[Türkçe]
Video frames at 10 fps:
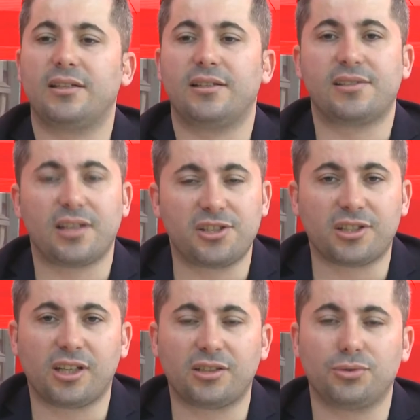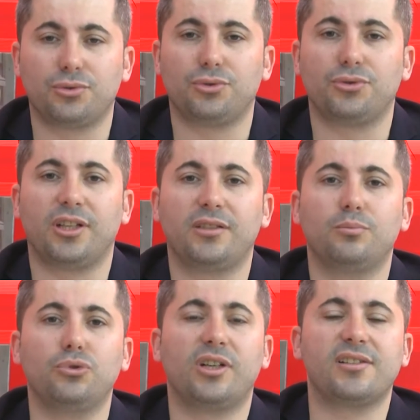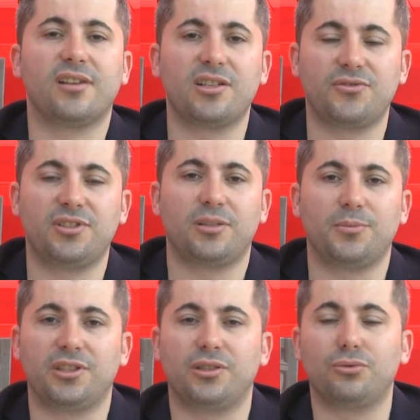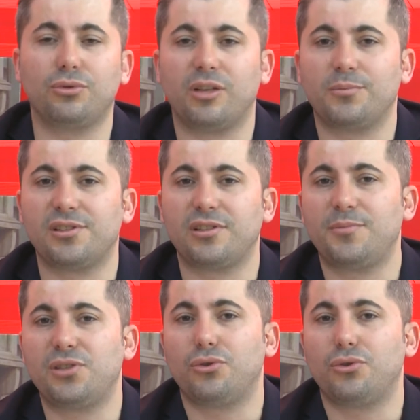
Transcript: ee, saç çıkartan ürünler, bu tarz saç vitaminlerini kullanmasını biz